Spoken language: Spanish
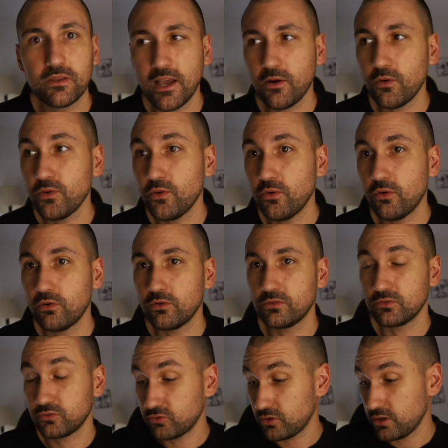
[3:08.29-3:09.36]
Y hago yo,
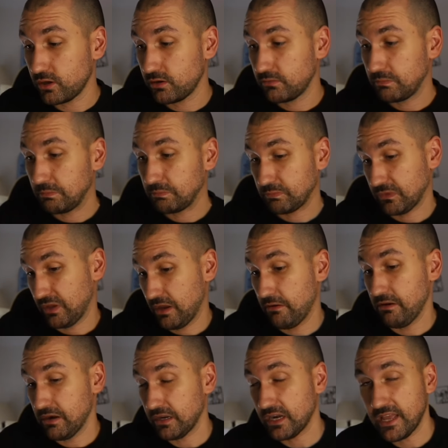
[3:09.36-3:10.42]
hostia,
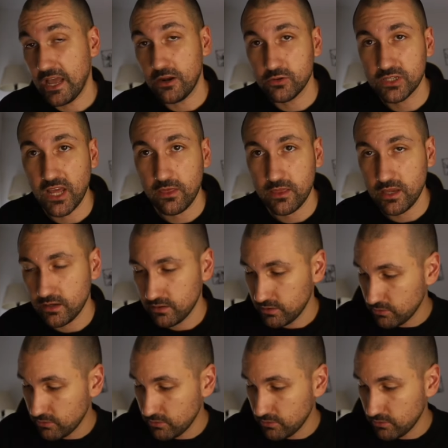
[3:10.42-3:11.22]
en real lo sé hacer.